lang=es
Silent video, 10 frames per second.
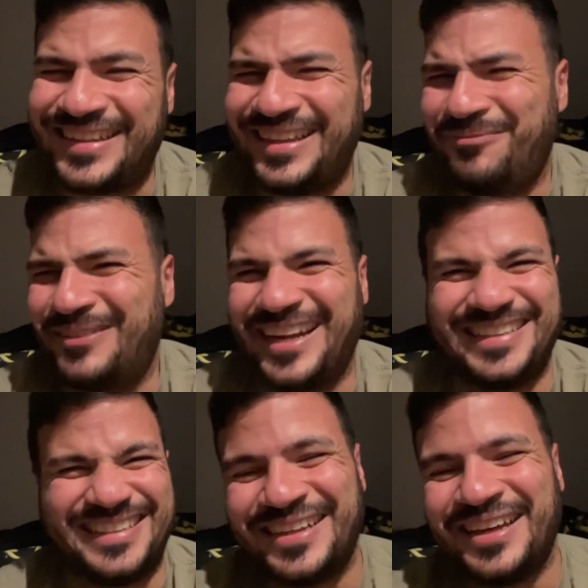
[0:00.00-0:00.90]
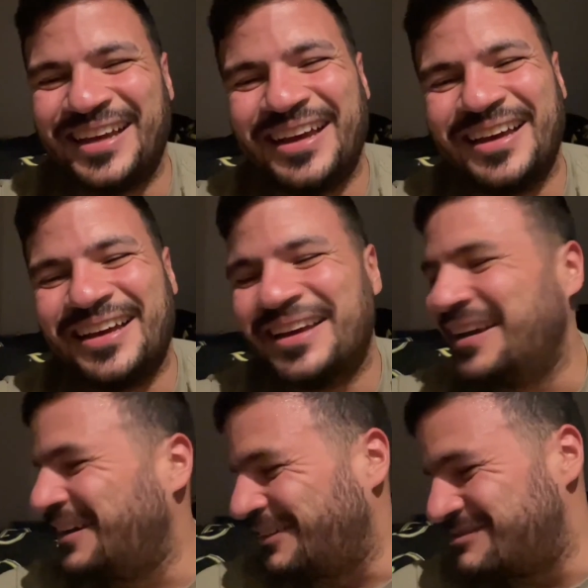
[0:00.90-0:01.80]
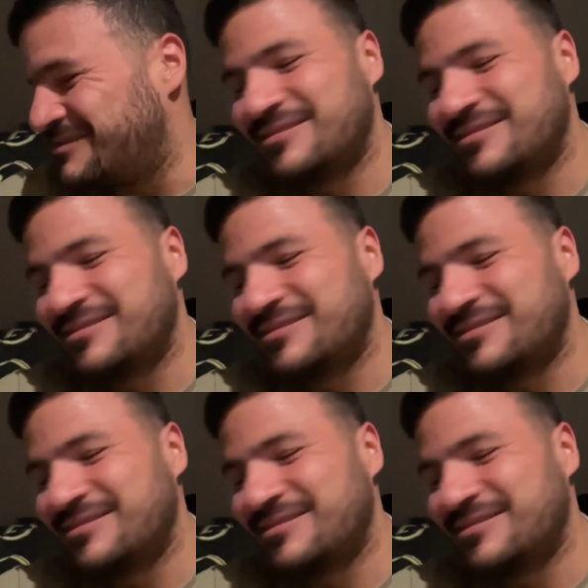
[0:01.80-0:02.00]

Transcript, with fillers: Qué disparate. Eh,